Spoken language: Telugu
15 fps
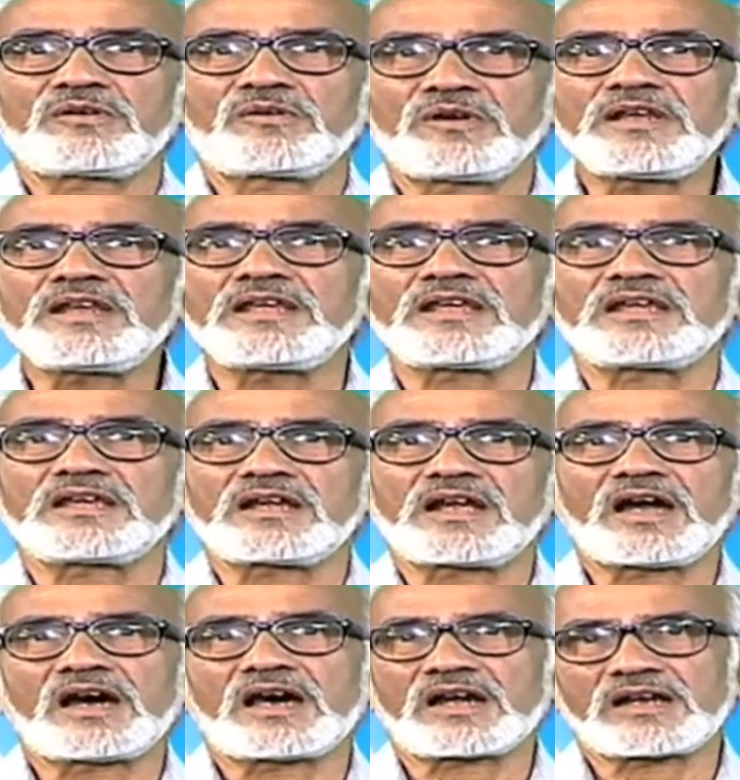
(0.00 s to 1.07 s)
కొన్ని
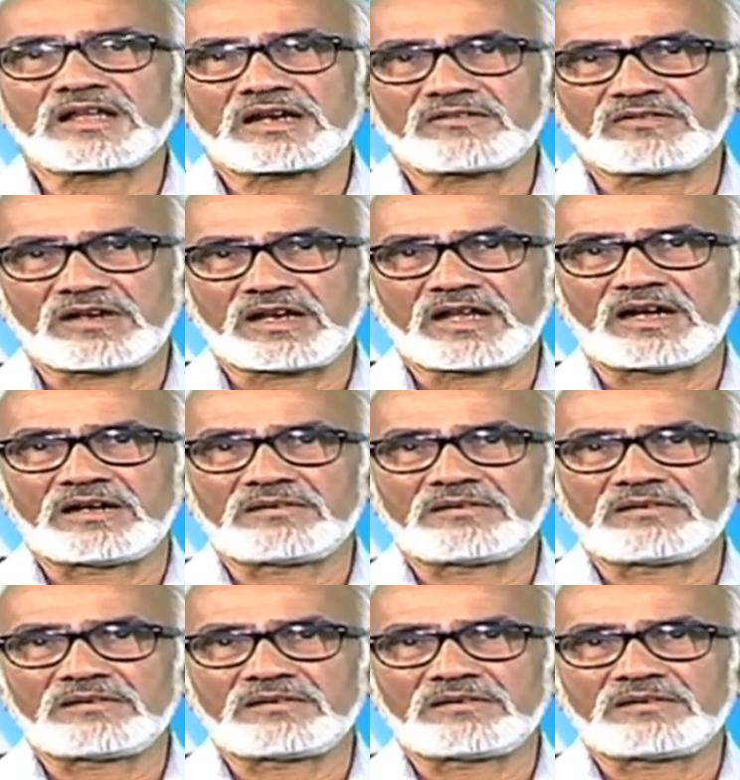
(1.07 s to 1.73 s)
కారణాల వల్ల